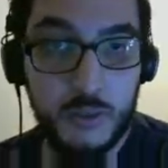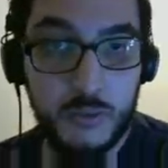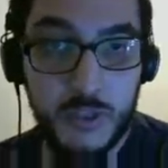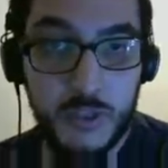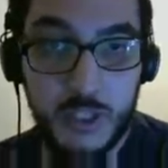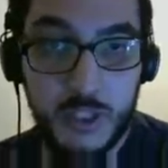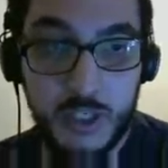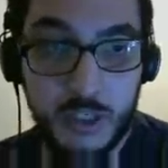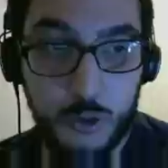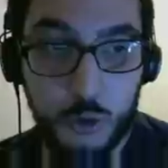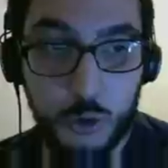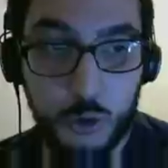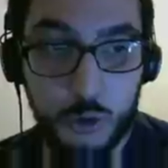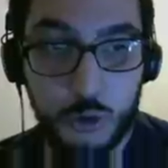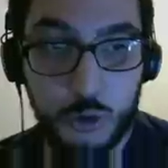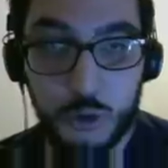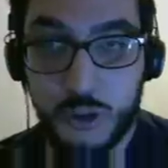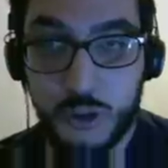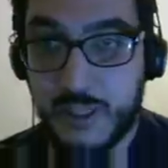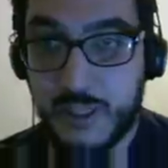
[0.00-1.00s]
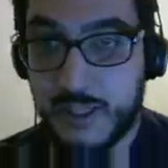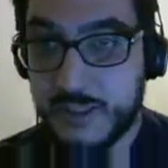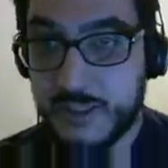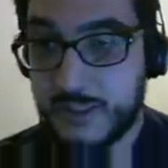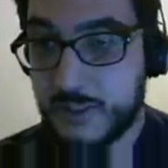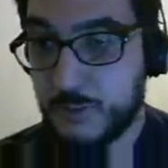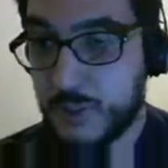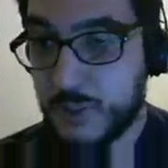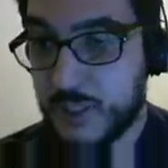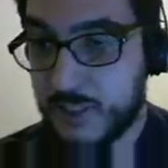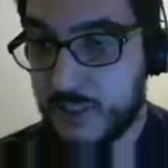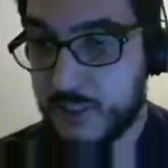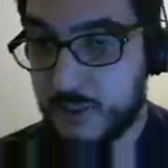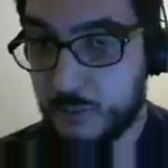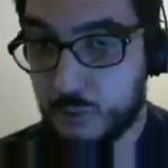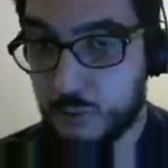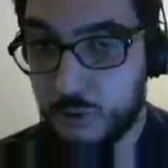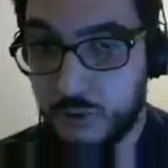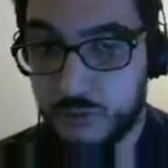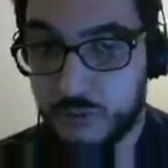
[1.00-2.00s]
Ve koridorda yalnız bıraktık
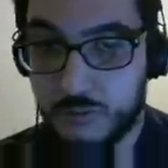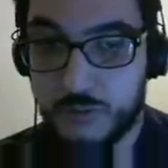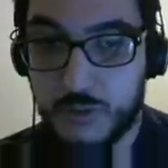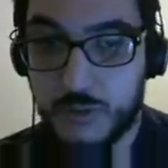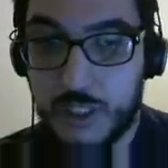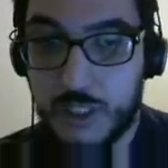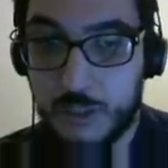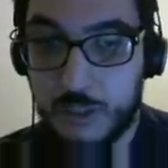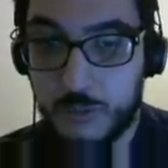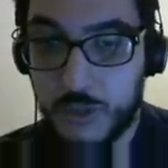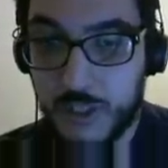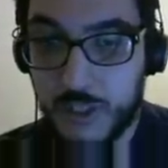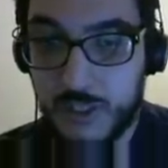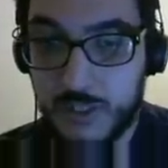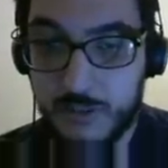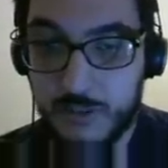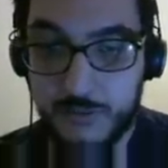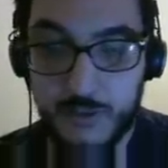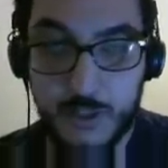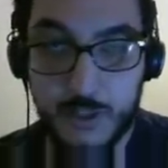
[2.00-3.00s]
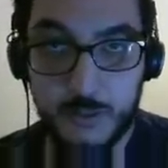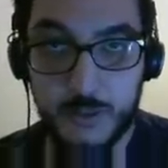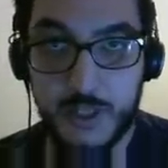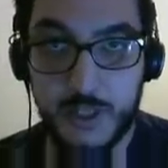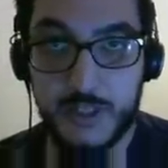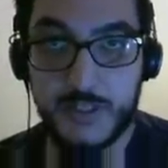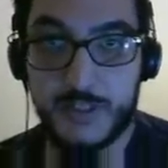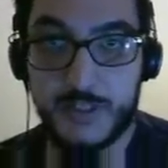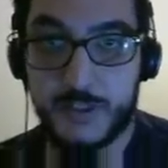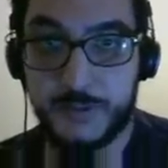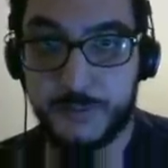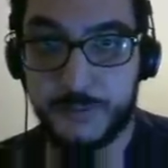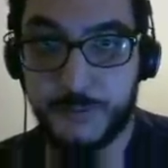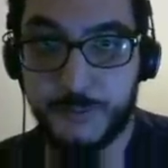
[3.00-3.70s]
bunu. Rahat bir şekilde farm kastı.